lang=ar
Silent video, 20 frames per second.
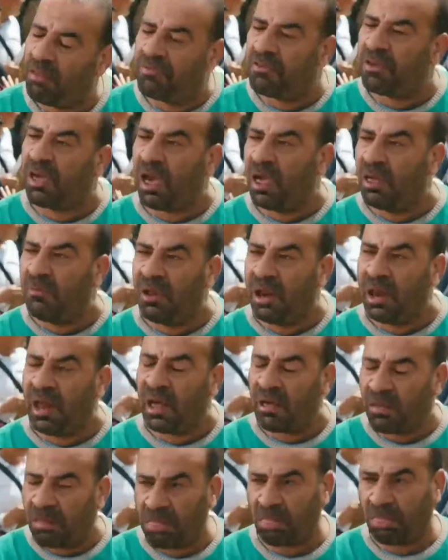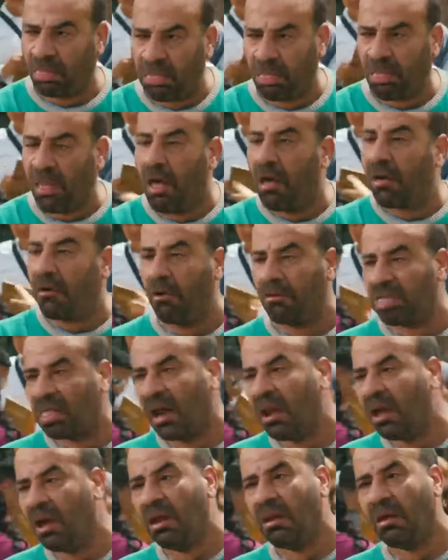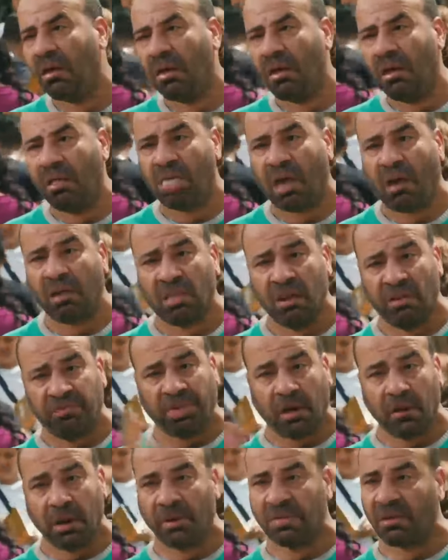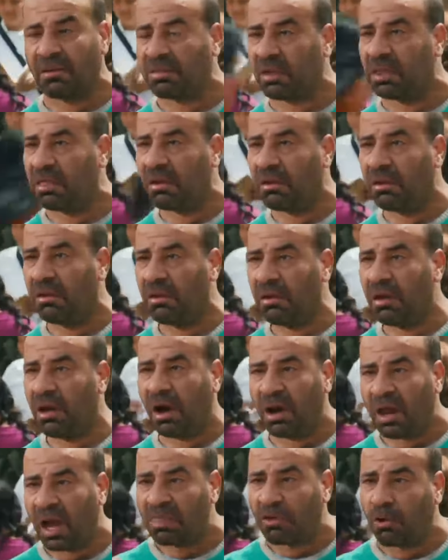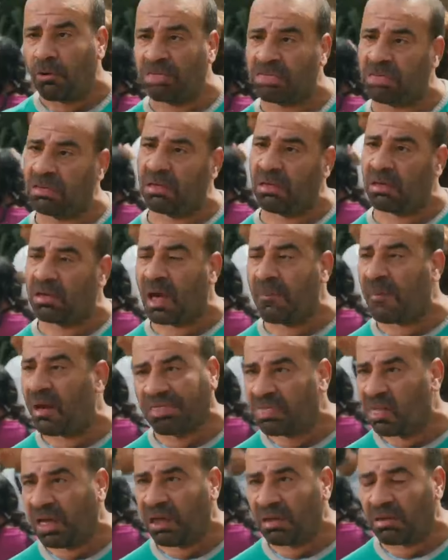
في جحيم الله خدت على هنا انت خدتني في تقلبضات كده انا عايز اخش الجامعه ازاي